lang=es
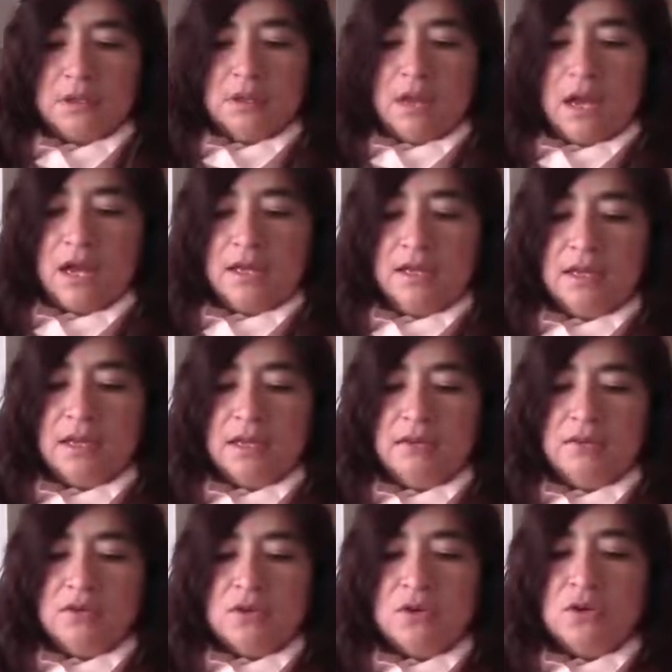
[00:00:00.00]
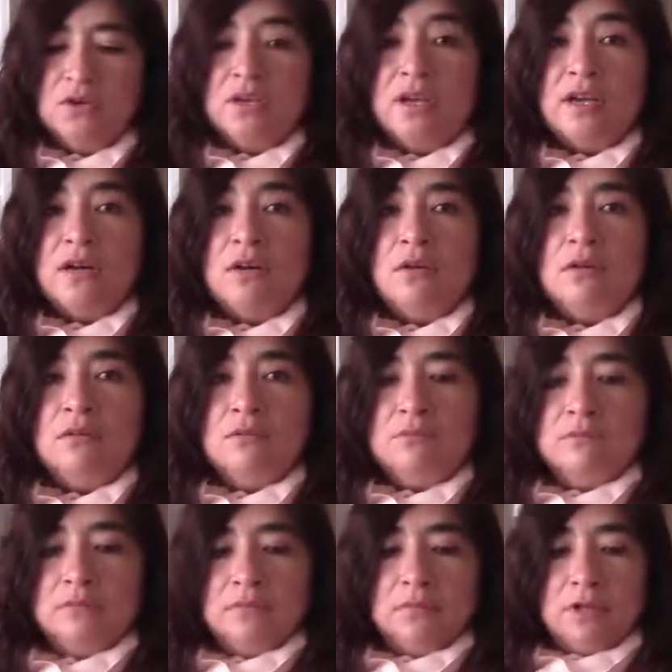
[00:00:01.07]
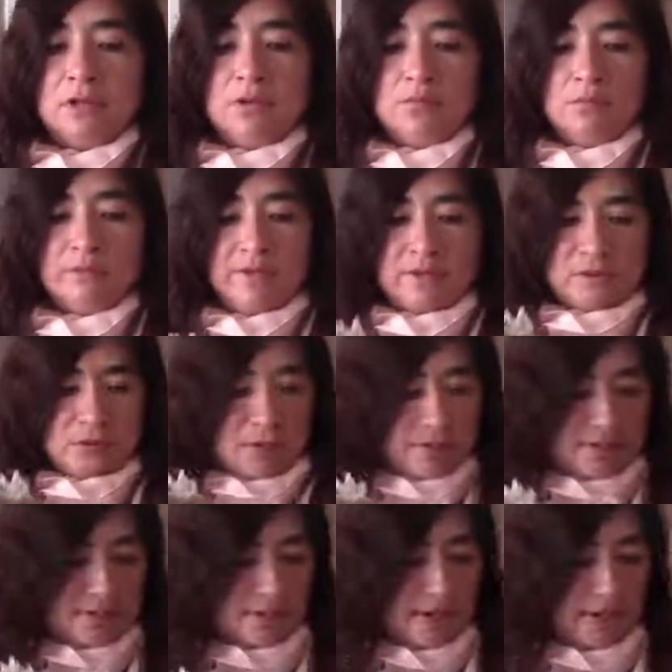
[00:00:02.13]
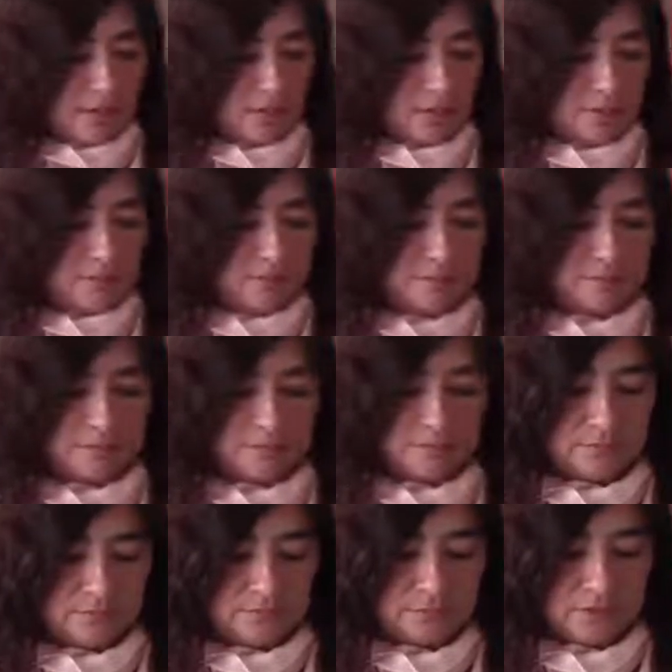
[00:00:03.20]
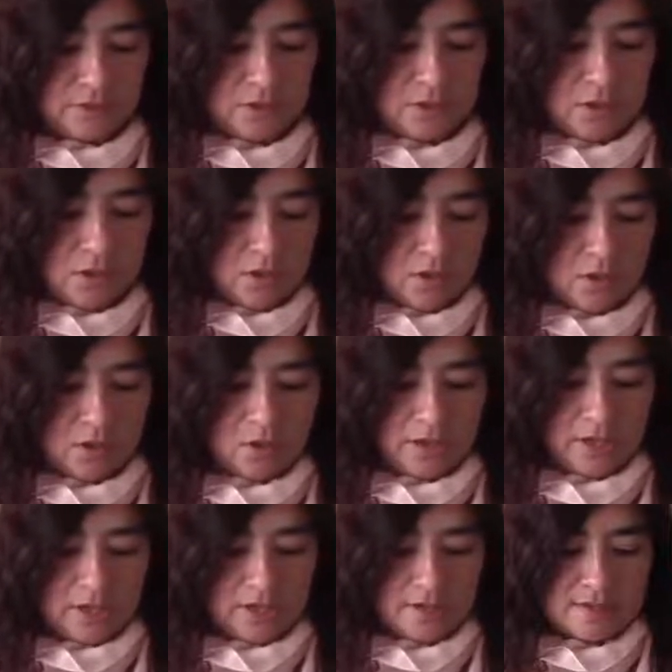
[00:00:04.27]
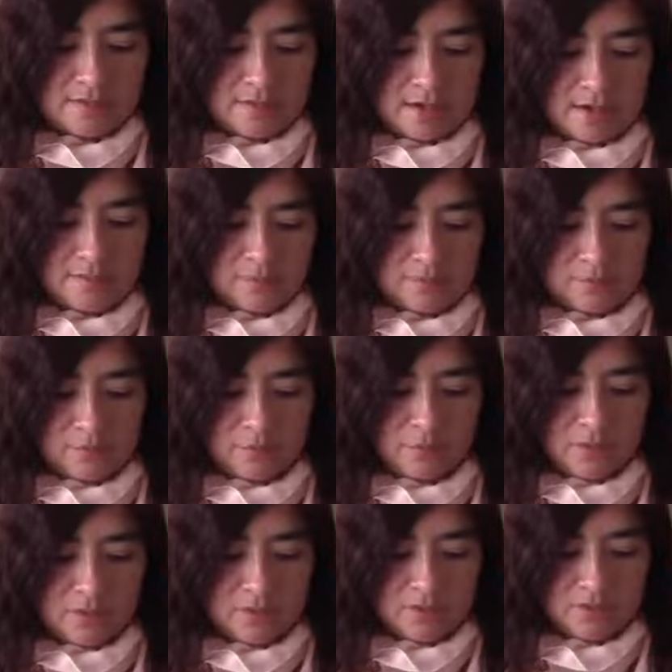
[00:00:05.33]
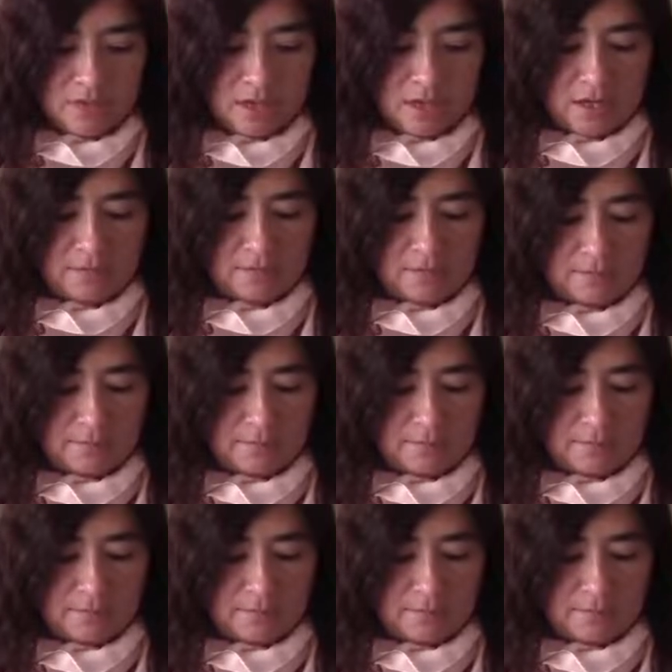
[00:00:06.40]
Aquí yo lo tengo en un paso avanzado. Lo que hice fue lo siguiente.